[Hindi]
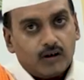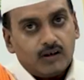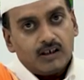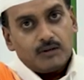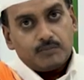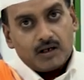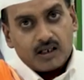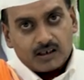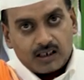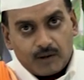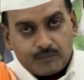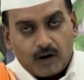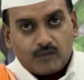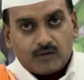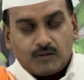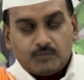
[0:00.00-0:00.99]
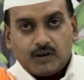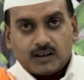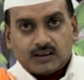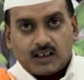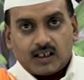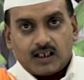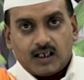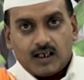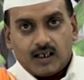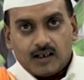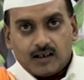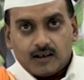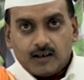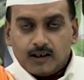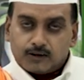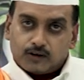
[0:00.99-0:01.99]
कोई लीवर का प्रॉब्लम बता रहा
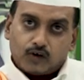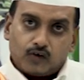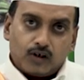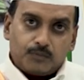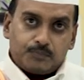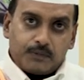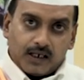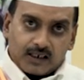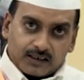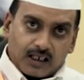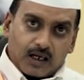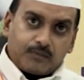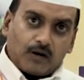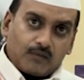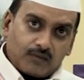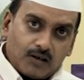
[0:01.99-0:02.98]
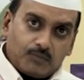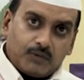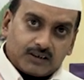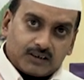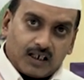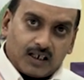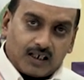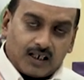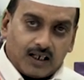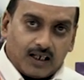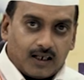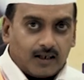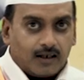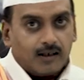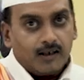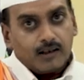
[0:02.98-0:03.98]
है तो कोई पेट का प्रॉब्लम बता रहा
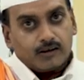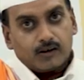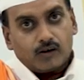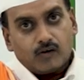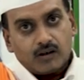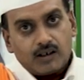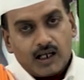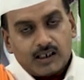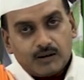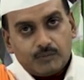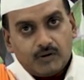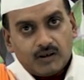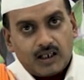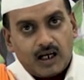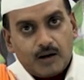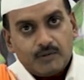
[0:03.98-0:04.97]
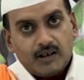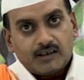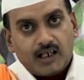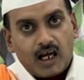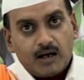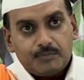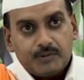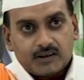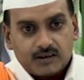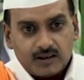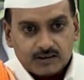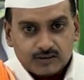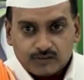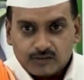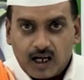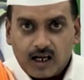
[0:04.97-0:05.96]
है तो कोई आके बोला हमें
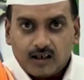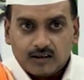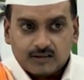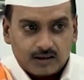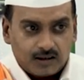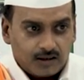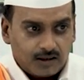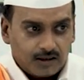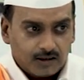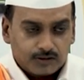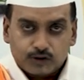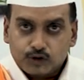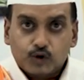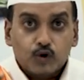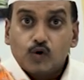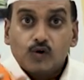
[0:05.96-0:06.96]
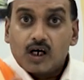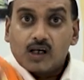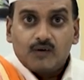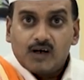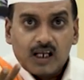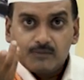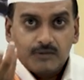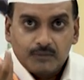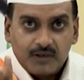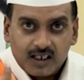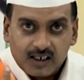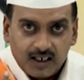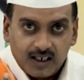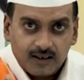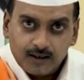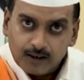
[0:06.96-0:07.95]
डायबिटीज क्या कहते हैं शुगर वाला
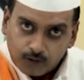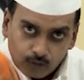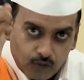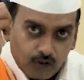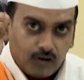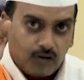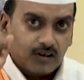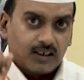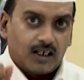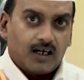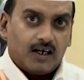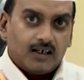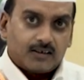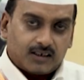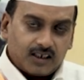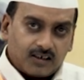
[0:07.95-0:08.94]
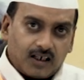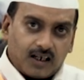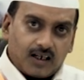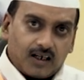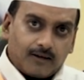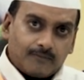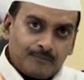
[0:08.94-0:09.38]
बीमारी वो हो गया है ठीक है